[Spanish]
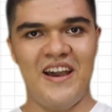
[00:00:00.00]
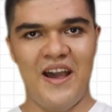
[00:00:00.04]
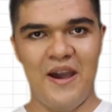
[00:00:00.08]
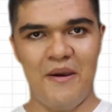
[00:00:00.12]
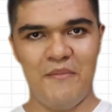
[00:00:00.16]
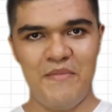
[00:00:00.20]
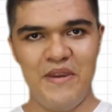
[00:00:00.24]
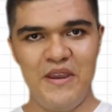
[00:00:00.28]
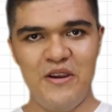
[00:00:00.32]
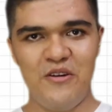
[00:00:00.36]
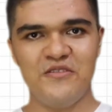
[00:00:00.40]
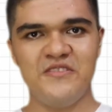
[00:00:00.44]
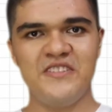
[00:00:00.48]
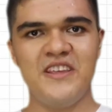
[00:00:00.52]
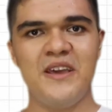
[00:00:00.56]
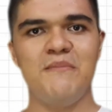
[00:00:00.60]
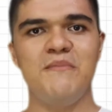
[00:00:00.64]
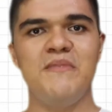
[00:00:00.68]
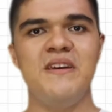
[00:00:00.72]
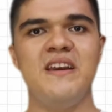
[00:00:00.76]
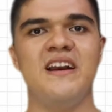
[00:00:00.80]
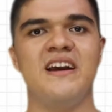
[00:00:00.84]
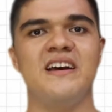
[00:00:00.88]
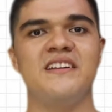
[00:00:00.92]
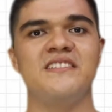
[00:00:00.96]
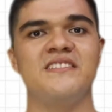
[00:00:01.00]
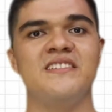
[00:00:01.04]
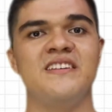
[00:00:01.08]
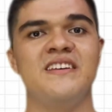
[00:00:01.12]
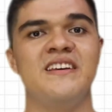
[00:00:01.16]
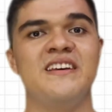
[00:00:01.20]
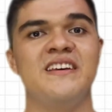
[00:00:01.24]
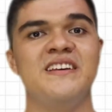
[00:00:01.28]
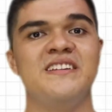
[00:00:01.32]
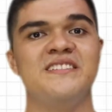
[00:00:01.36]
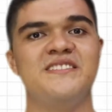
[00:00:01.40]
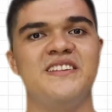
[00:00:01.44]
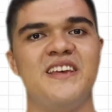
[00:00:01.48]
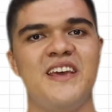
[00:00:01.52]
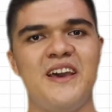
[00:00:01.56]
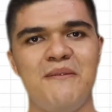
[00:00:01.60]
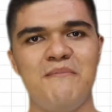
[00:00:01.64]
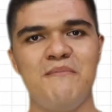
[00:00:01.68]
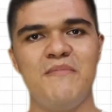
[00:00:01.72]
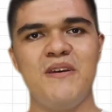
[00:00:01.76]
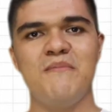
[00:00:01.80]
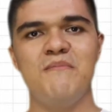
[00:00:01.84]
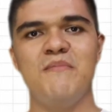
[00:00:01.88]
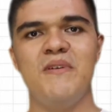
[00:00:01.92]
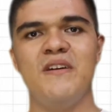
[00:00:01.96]
Amigos y amigas,
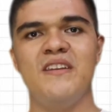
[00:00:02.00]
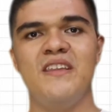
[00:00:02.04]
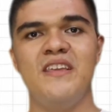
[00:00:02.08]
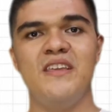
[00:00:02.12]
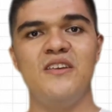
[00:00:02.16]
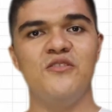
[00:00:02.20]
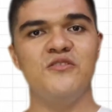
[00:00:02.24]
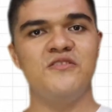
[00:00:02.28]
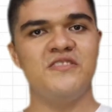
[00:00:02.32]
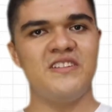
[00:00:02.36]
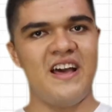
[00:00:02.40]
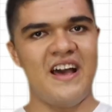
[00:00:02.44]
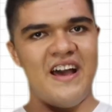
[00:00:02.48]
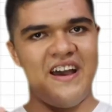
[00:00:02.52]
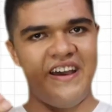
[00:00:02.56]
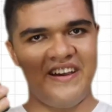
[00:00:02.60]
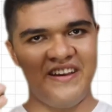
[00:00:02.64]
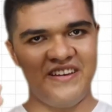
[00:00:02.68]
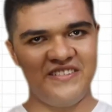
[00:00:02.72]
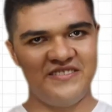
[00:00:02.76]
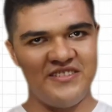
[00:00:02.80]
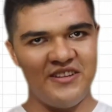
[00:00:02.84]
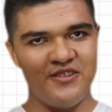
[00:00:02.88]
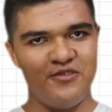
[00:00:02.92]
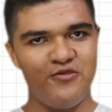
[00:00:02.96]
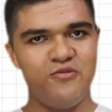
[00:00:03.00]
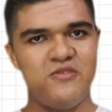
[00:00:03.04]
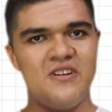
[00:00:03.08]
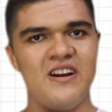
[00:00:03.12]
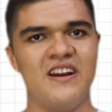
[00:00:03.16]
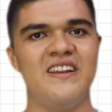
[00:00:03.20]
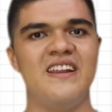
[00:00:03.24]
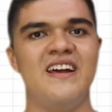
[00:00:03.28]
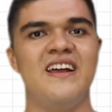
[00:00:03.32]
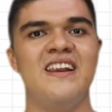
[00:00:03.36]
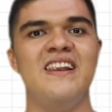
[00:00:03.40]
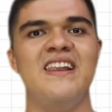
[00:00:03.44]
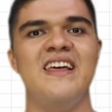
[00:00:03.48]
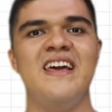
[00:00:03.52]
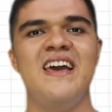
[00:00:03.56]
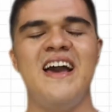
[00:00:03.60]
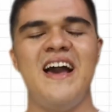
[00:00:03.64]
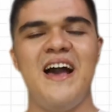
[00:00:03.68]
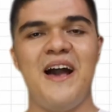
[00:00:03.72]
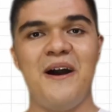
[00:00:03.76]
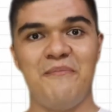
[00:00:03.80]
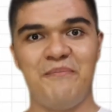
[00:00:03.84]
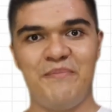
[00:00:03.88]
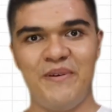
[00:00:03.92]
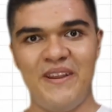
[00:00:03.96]
sean bienvenidos a este su canal
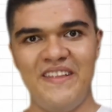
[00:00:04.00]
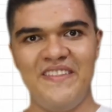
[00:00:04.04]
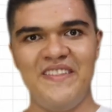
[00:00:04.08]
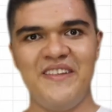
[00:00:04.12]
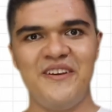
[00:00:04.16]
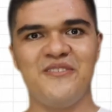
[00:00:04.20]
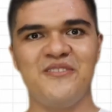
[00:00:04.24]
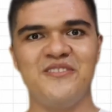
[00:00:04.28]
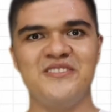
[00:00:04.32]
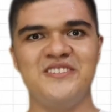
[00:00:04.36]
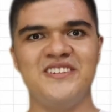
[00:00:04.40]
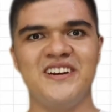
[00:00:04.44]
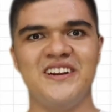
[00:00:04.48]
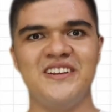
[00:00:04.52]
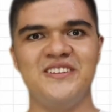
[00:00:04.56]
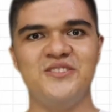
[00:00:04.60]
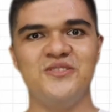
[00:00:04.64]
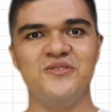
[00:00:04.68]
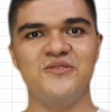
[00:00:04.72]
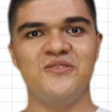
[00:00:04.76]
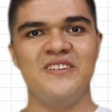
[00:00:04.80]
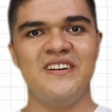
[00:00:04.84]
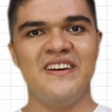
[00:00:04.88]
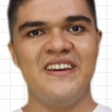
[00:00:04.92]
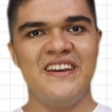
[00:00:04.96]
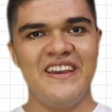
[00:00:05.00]
Aprende con Chacho.